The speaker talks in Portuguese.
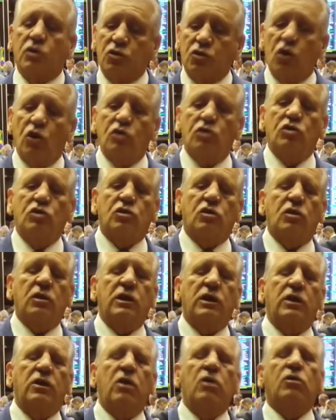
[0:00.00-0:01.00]
Todos
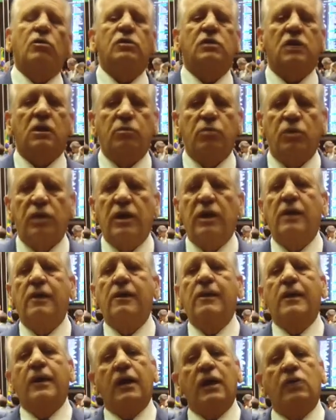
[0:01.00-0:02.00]
irão contribuir
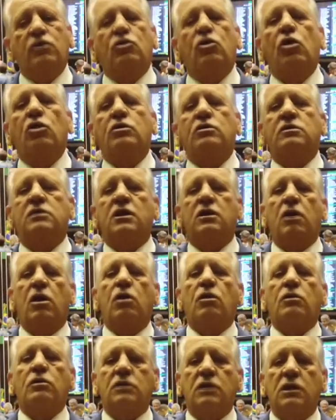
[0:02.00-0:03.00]
e todos irão
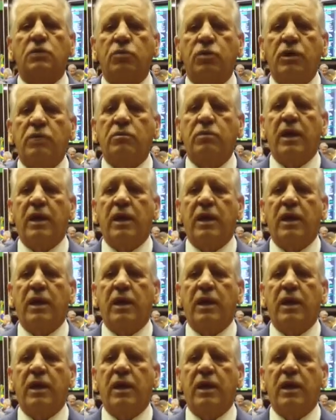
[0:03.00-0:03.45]
contribuir